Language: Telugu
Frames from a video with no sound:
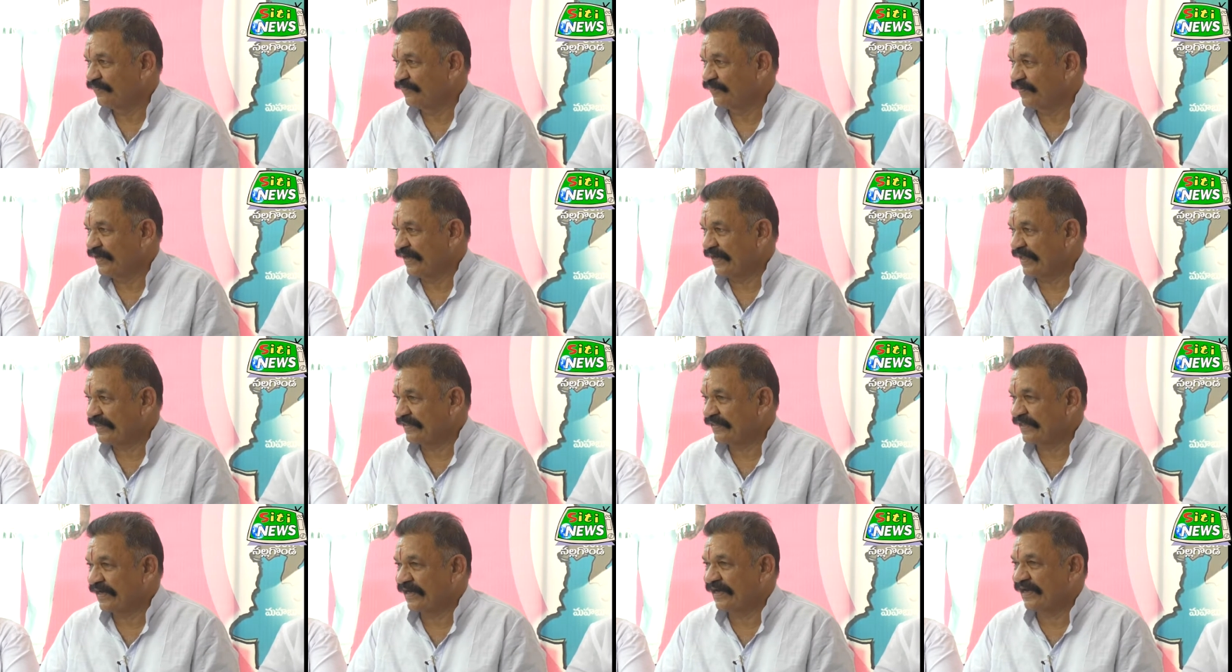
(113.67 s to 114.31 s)

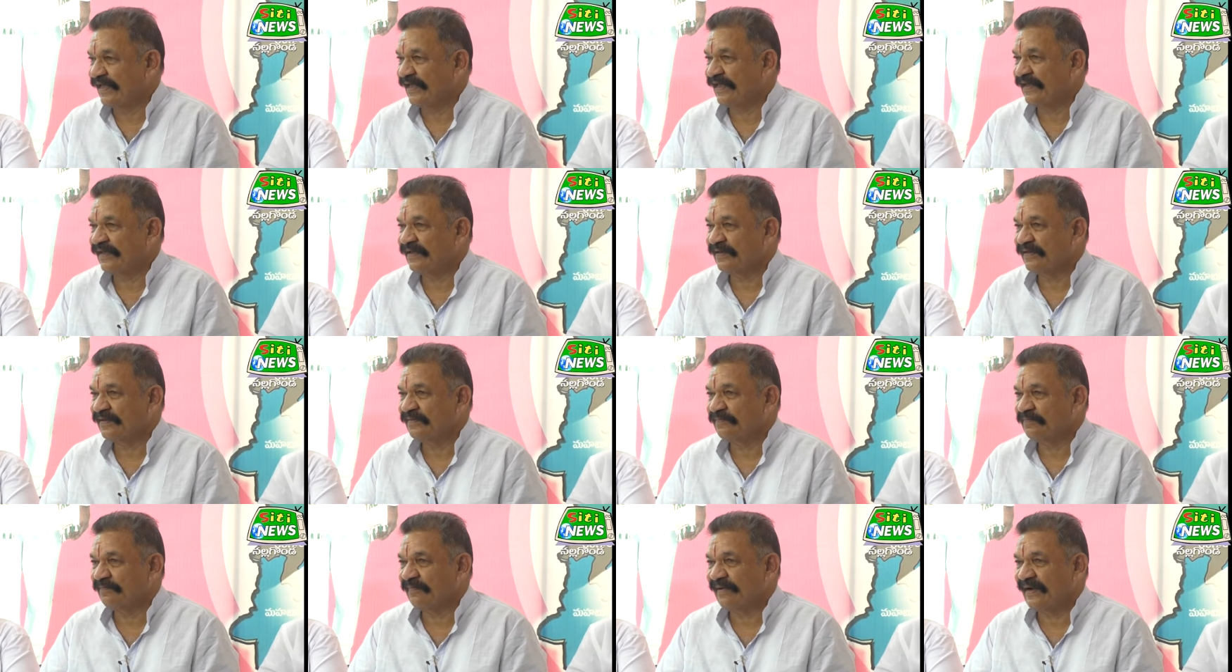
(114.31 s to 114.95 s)
వీళ్ళందరినీ
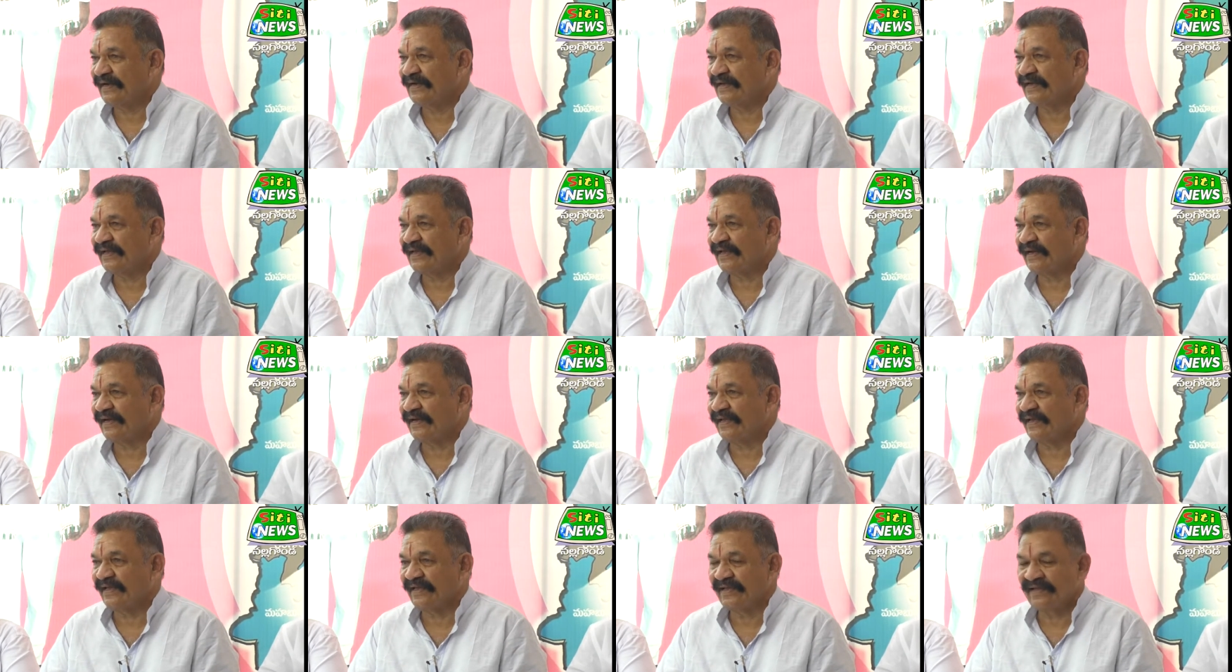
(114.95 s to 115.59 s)

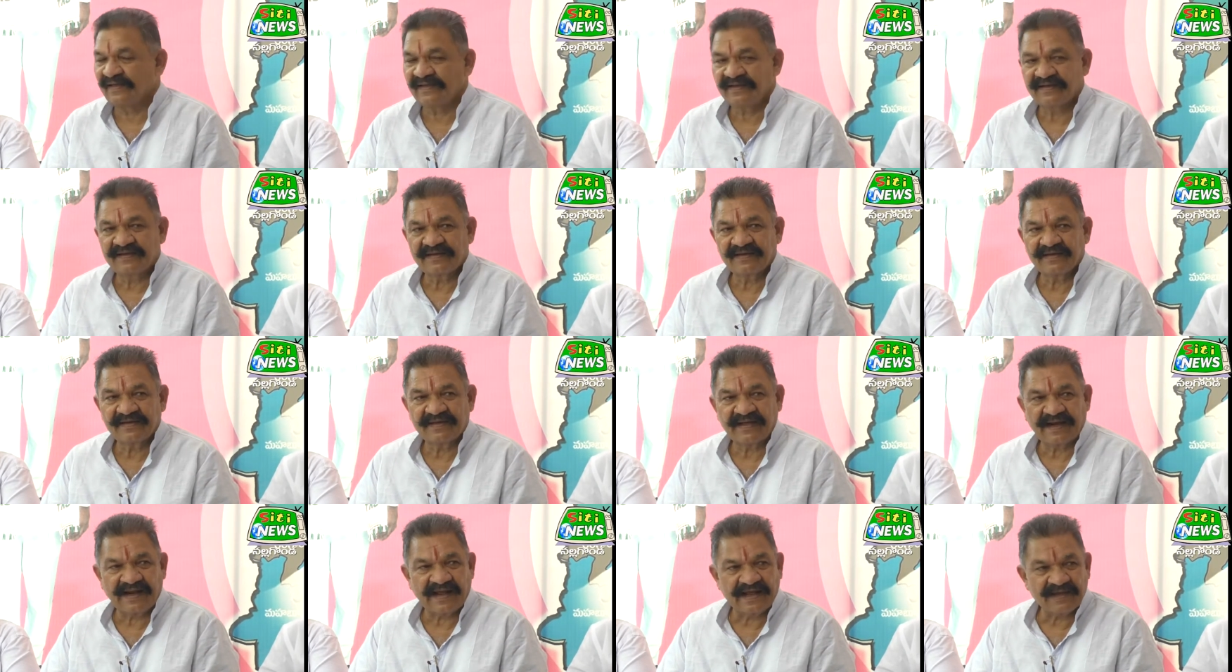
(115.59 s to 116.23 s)
బయటికెళ్ళి
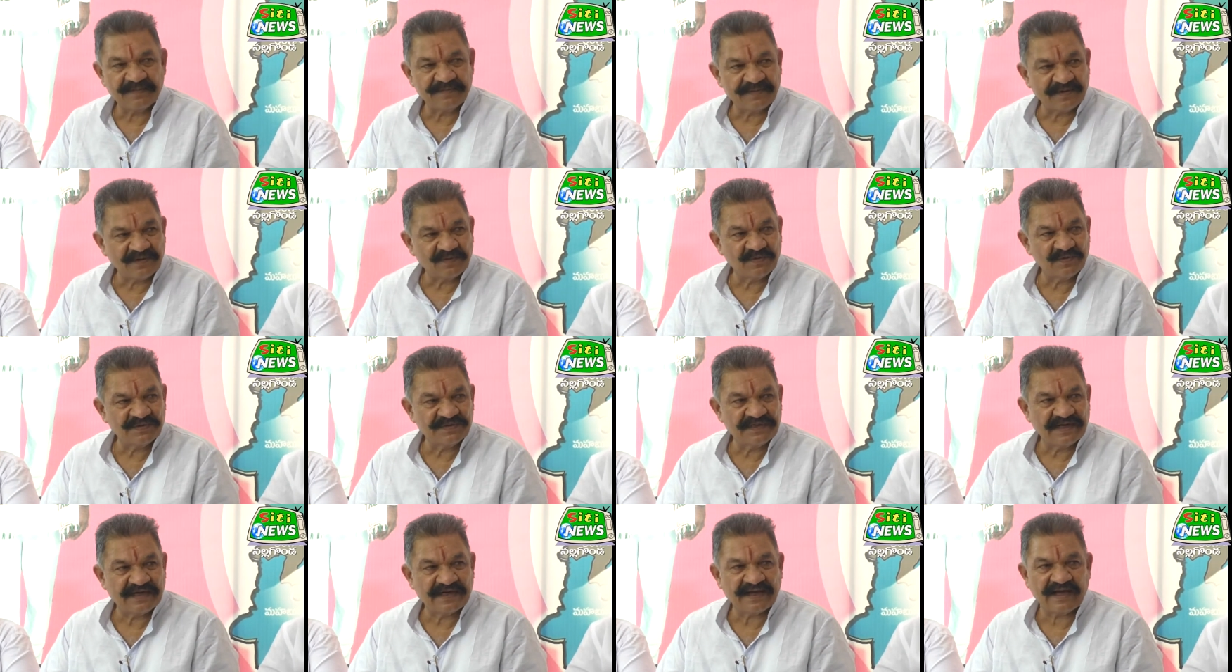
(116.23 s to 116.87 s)
కిరాయికి
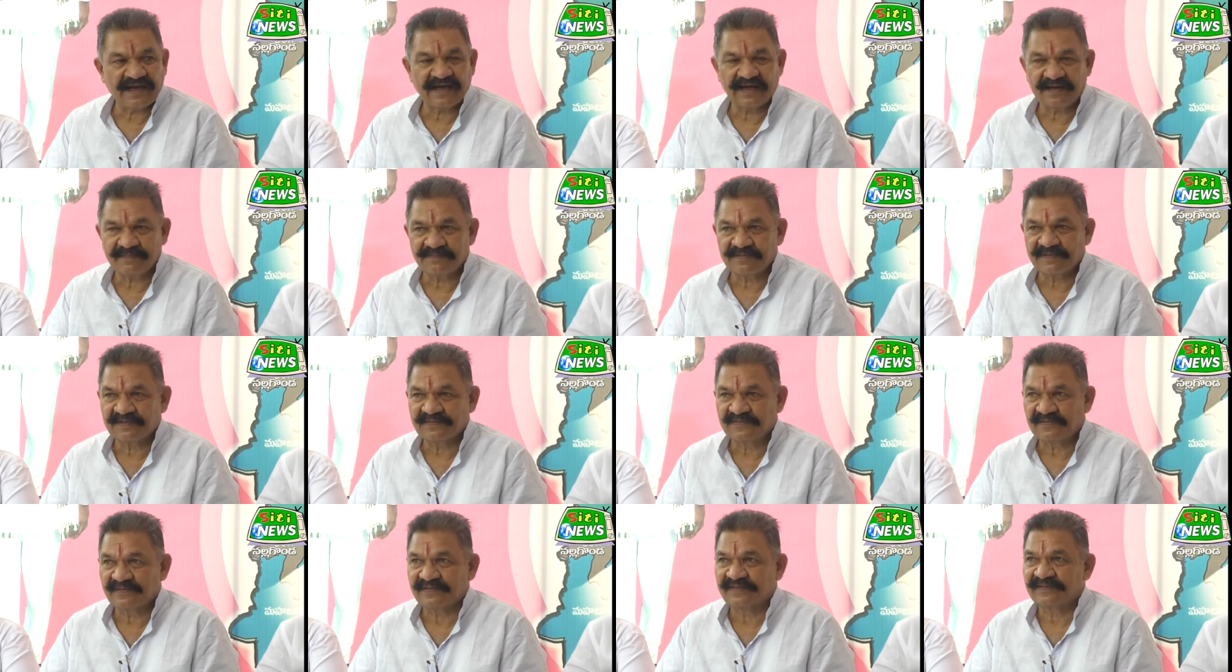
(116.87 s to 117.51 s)
పట్టుకొచ్చినట్టుగా
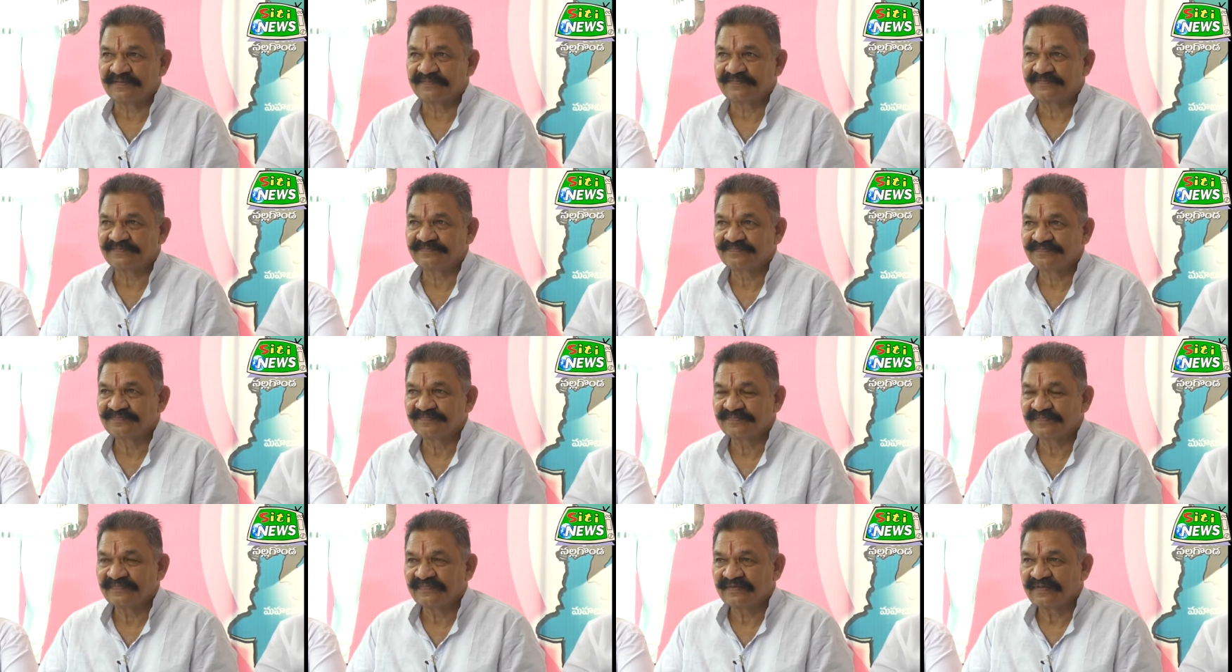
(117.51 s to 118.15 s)
కనపడుతుంది
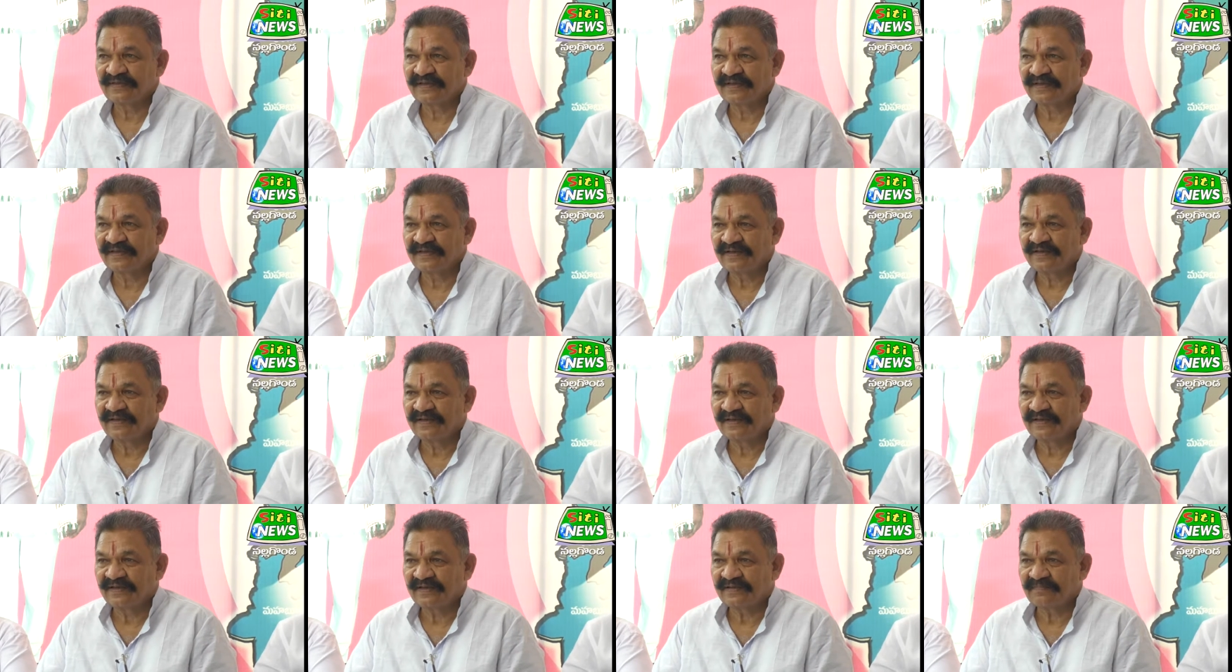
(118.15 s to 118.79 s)

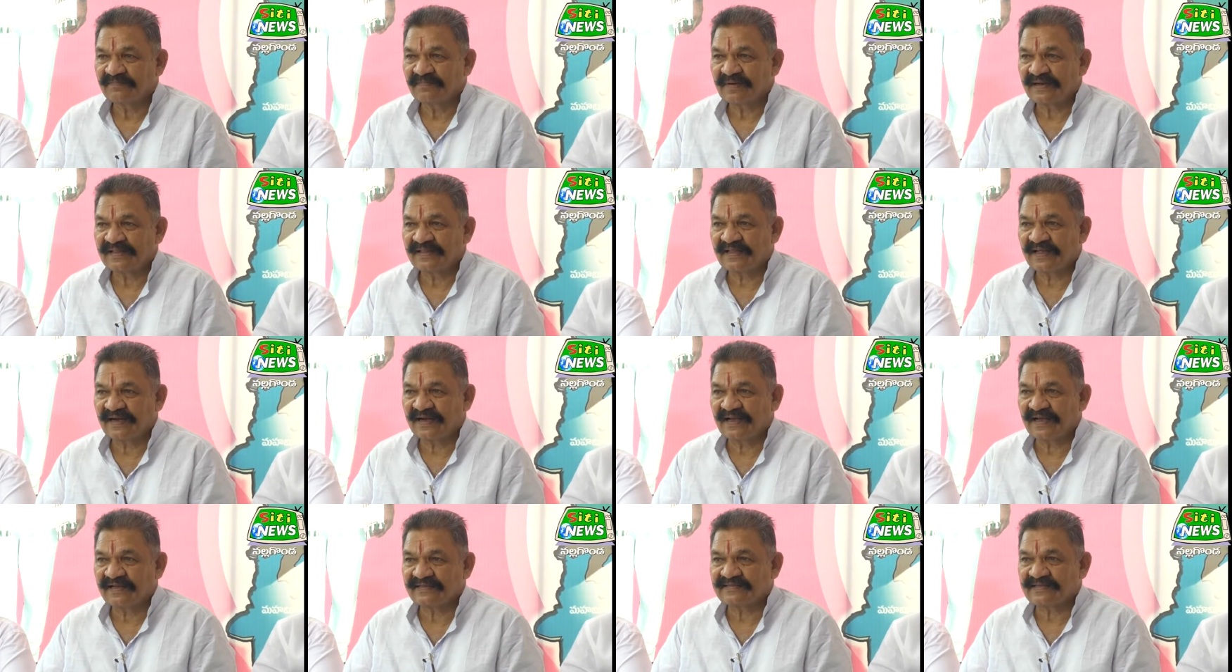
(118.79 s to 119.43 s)

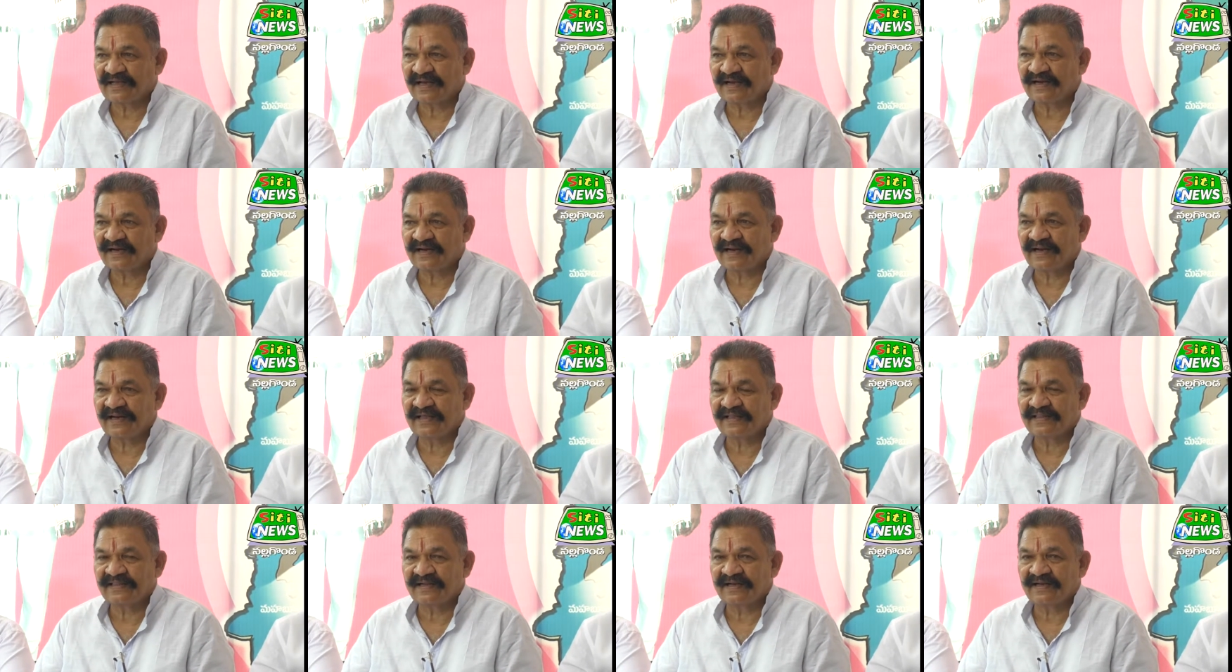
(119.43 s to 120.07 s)
ప్రధానంగా
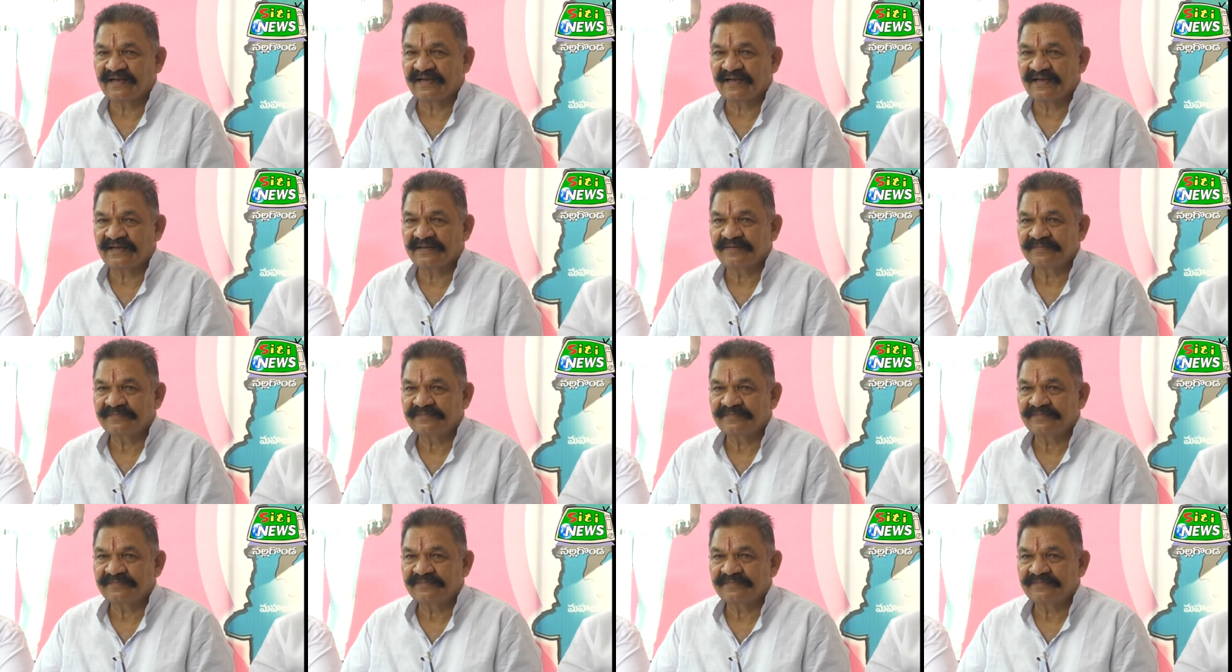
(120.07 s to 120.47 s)
సంఘటన ఏంటంటే